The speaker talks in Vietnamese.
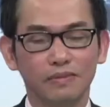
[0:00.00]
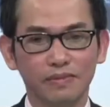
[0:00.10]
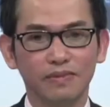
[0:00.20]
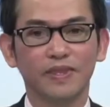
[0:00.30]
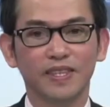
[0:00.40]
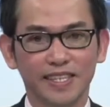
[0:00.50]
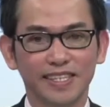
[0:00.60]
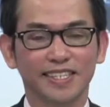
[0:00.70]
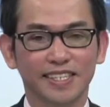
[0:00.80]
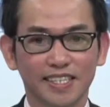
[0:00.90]
um,
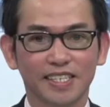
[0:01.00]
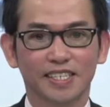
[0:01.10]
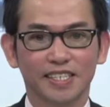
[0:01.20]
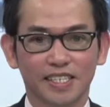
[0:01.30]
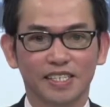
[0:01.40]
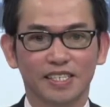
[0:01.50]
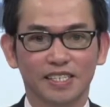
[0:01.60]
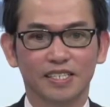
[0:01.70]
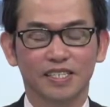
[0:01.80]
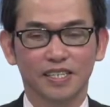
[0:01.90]
thì bình tăng xong tăng
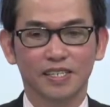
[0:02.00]
xong là cái